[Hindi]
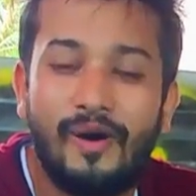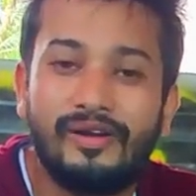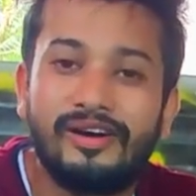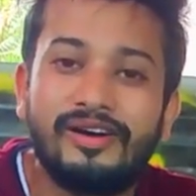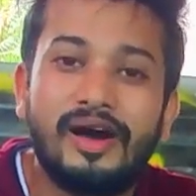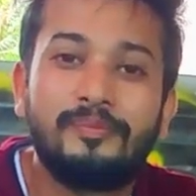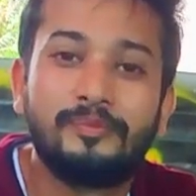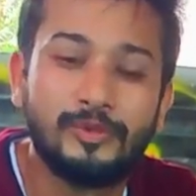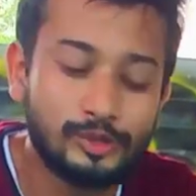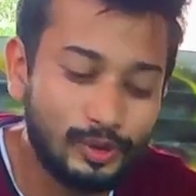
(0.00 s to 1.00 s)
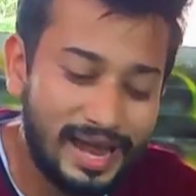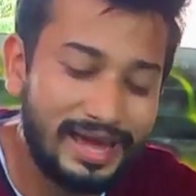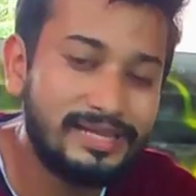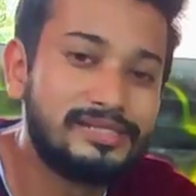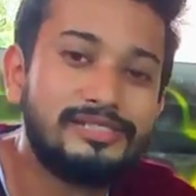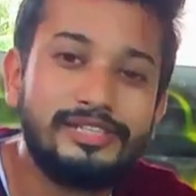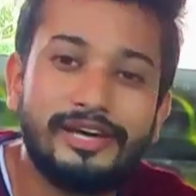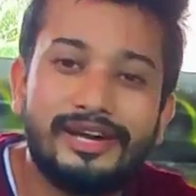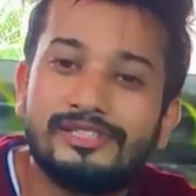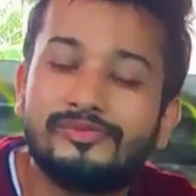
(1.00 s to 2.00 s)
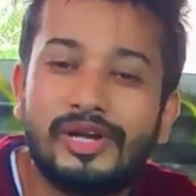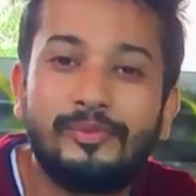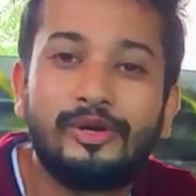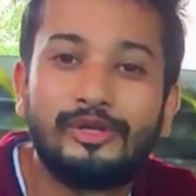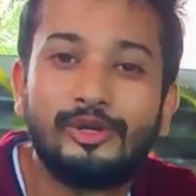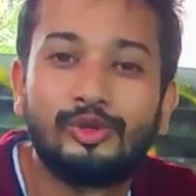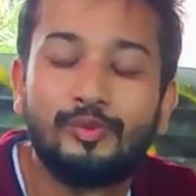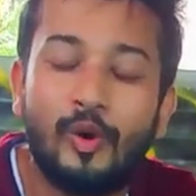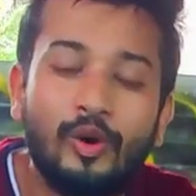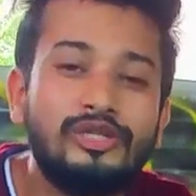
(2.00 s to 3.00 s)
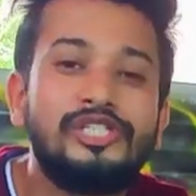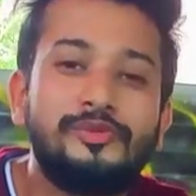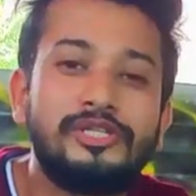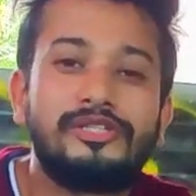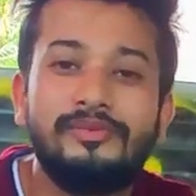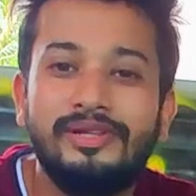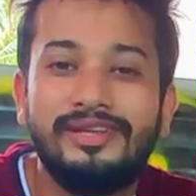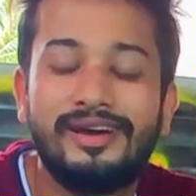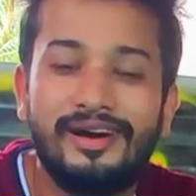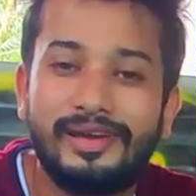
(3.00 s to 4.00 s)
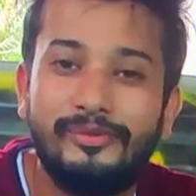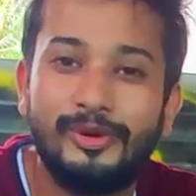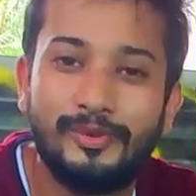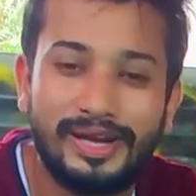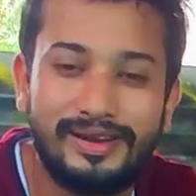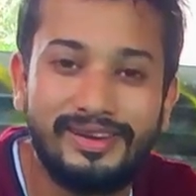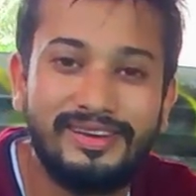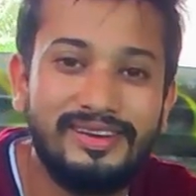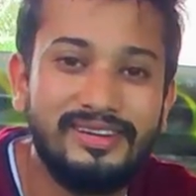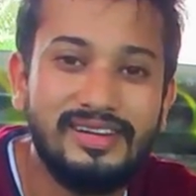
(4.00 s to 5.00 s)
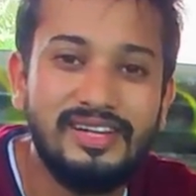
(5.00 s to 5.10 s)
और अगर आप उसको लाइक शेयर एंड सब्सक्राइब करते हो तो बहुत इंस्पिरेशन मिलती है आगे वीडियो बनाने के लिए